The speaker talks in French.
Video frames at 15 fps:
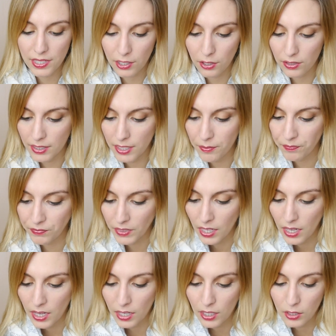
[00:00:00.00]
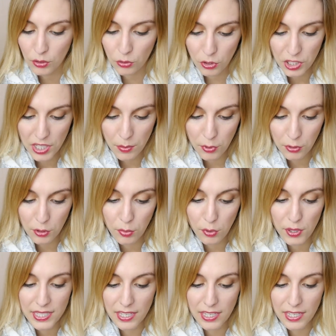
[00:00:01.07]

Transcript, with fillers: juste à côté. Donc chez Bonobo,